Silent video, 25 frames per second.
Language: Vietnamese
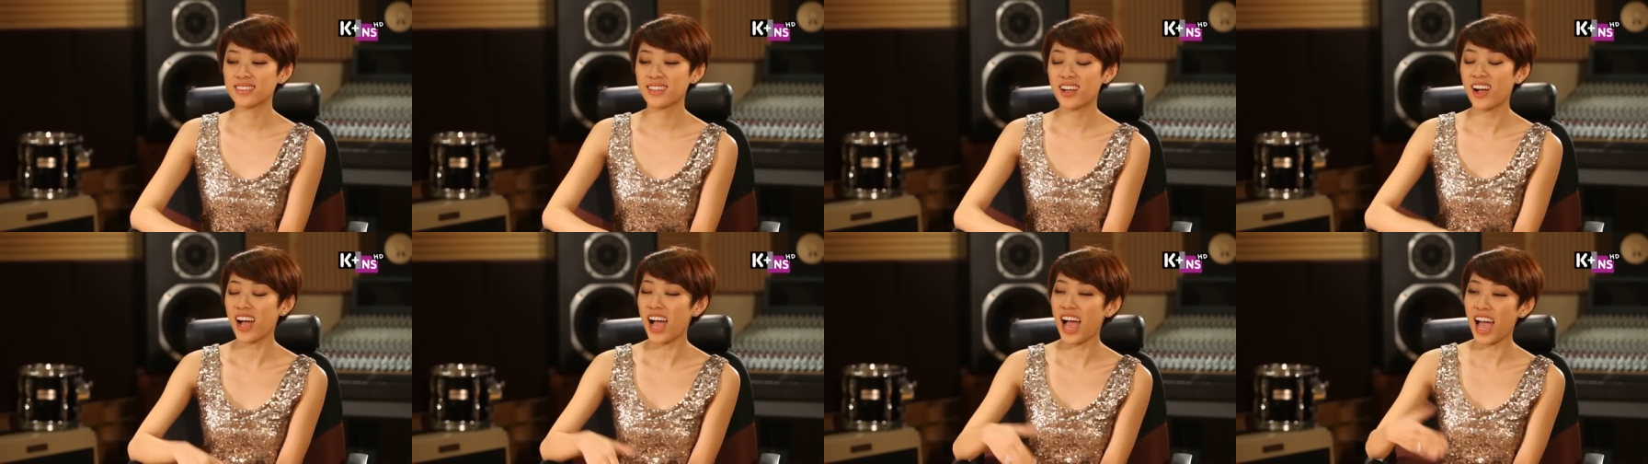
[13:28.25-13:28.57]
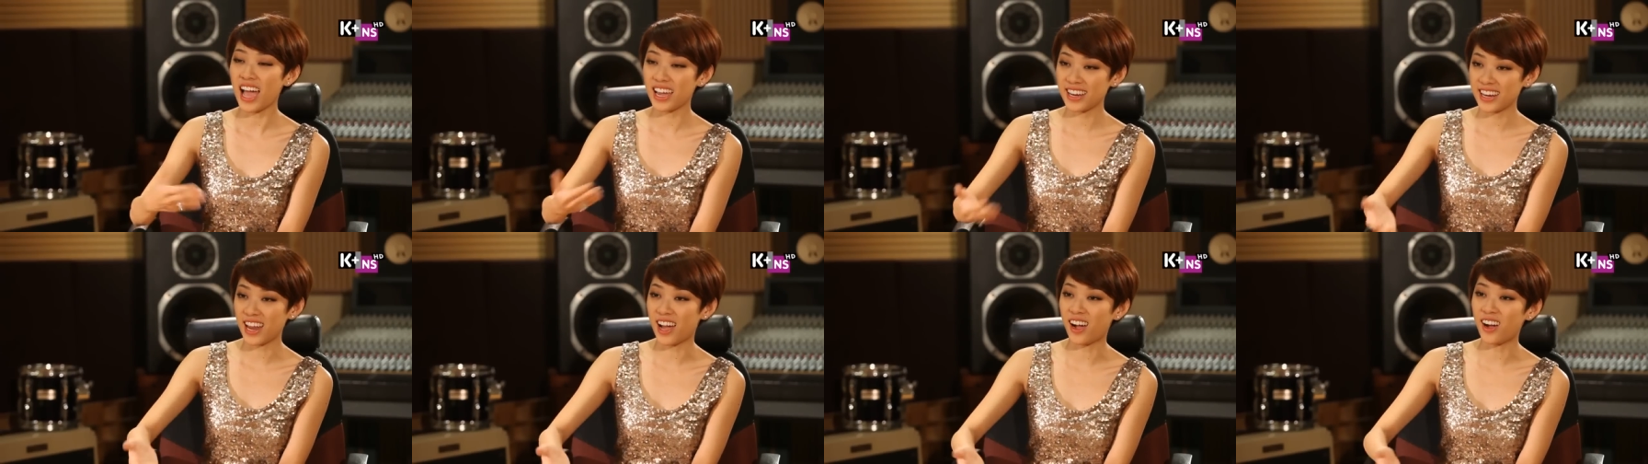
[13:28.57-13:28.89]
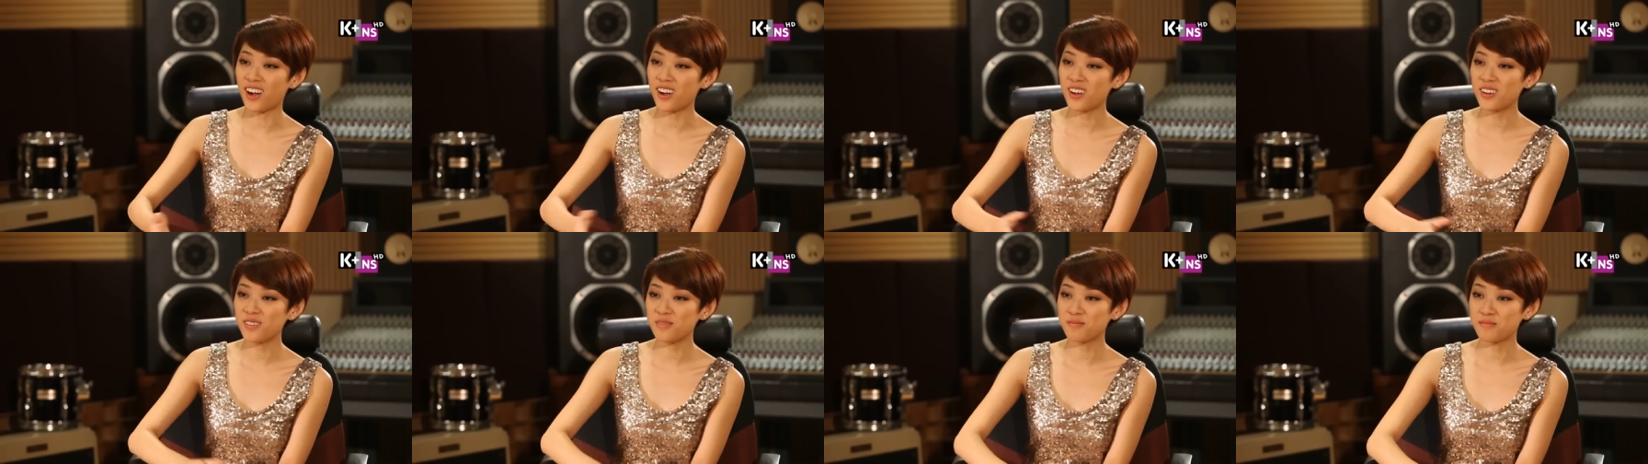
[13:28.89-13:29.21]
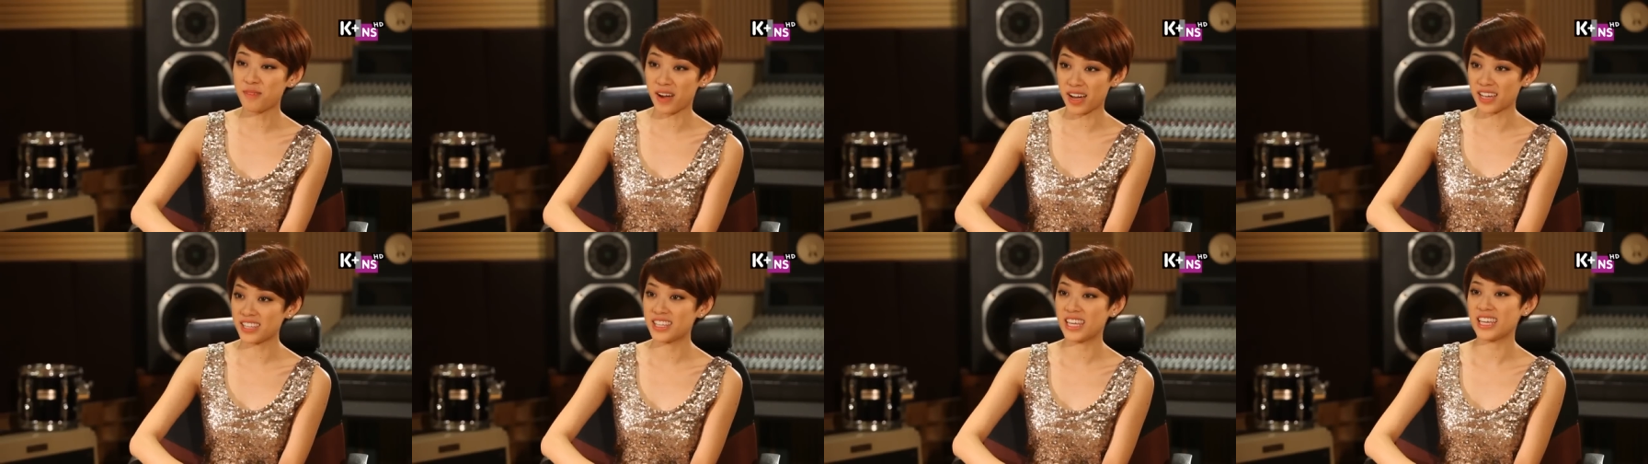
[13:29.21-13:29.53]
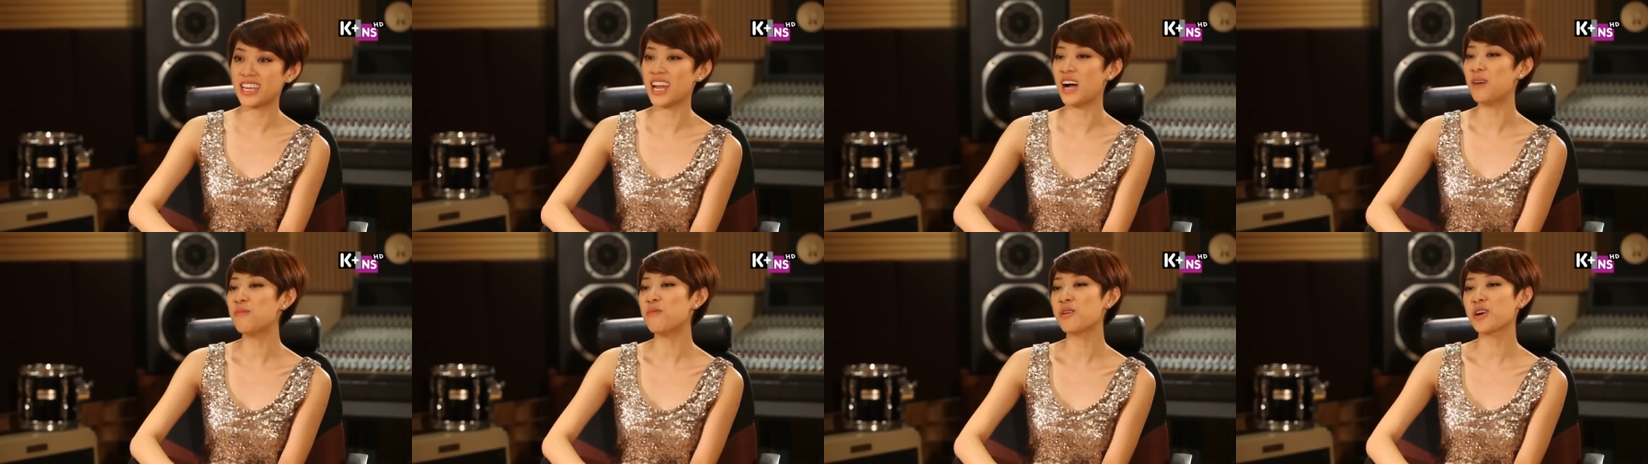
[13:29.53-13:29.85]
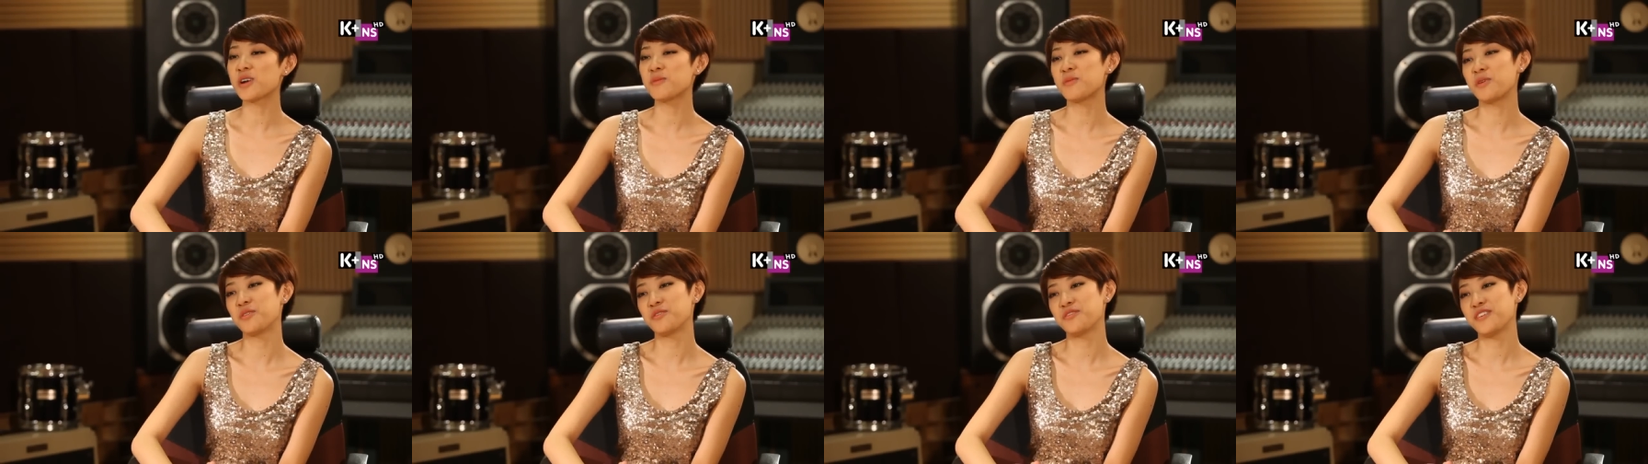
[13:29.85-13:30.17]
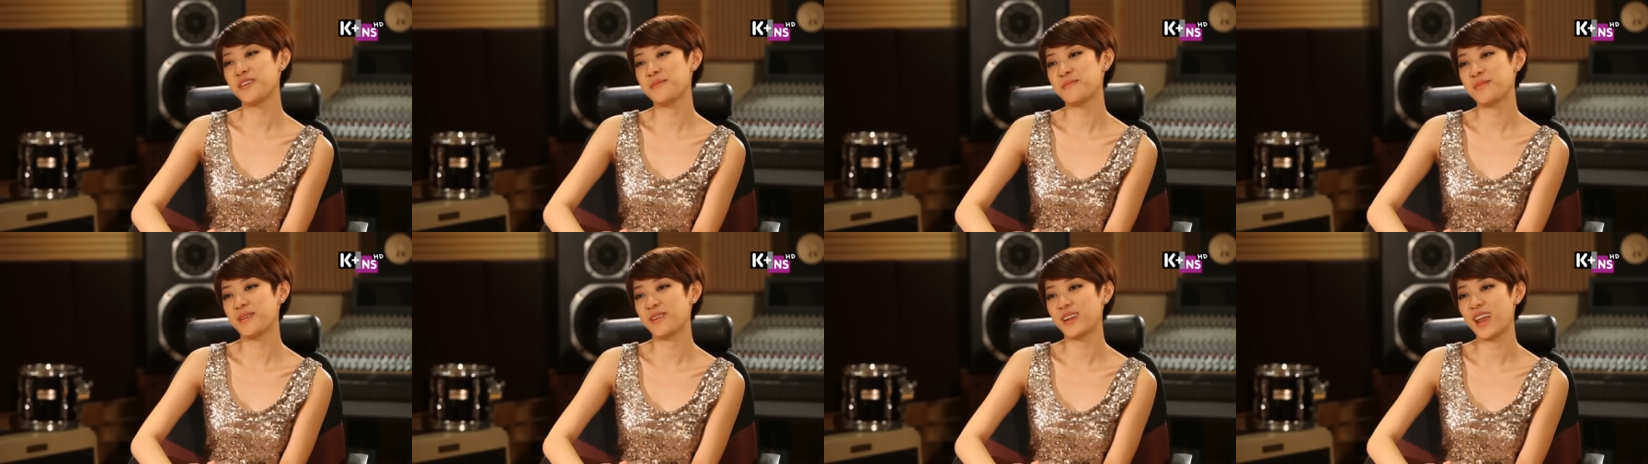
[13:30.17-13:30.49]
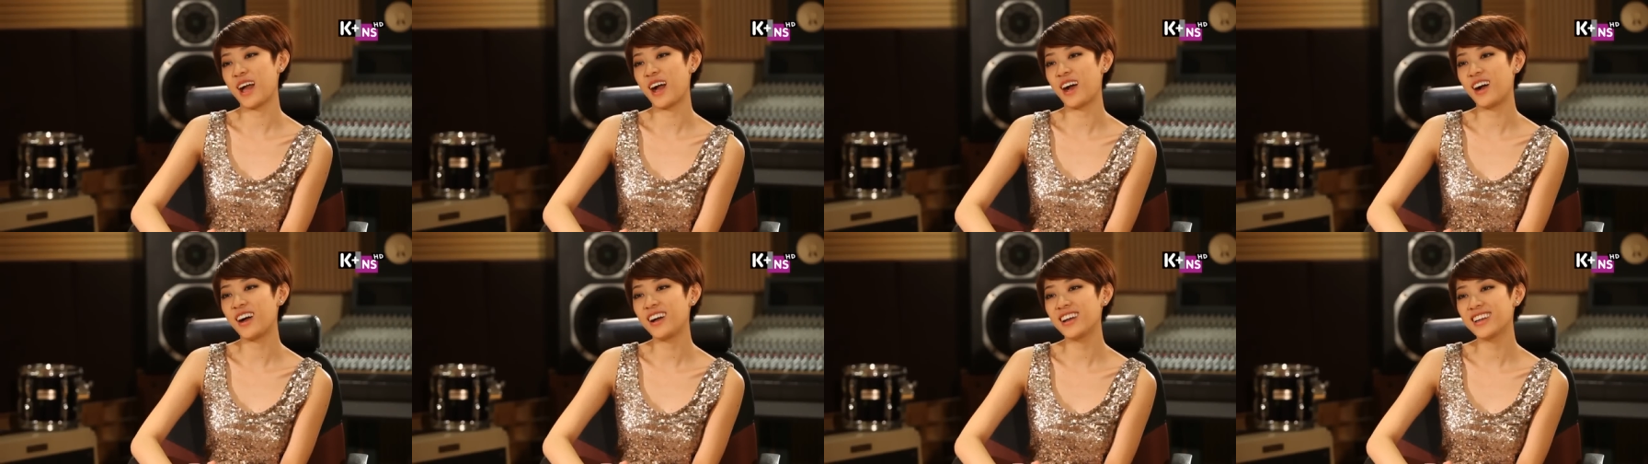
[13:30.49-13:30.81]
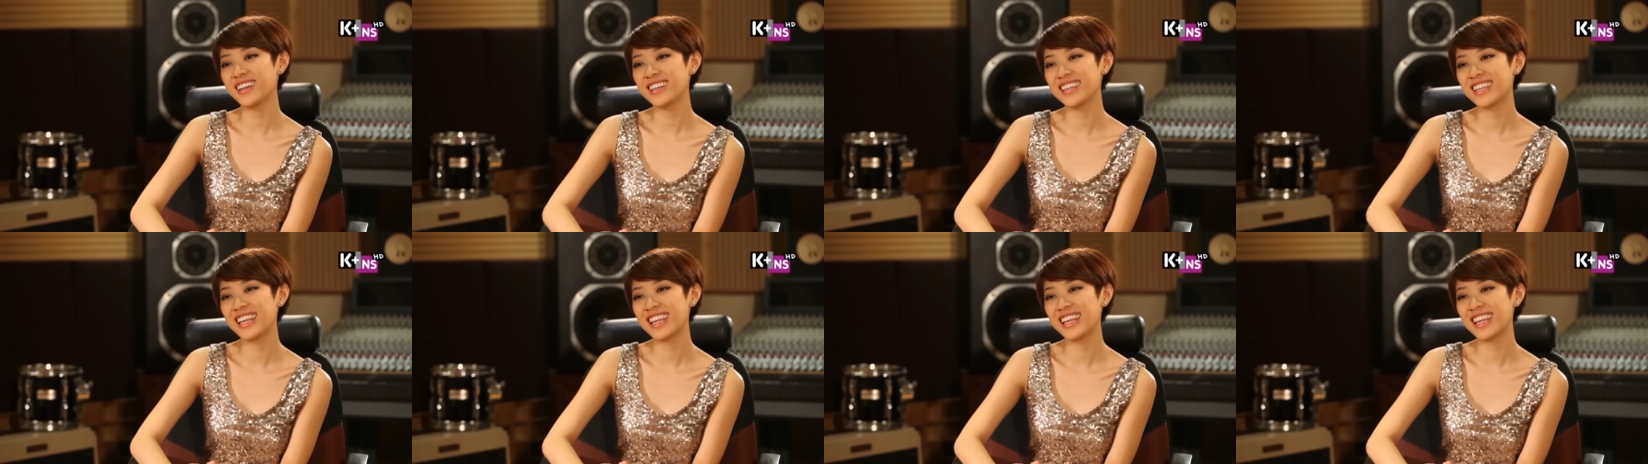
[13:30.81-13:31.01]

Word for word: có ai đó mời chị đóng một cái bộ phim nào đó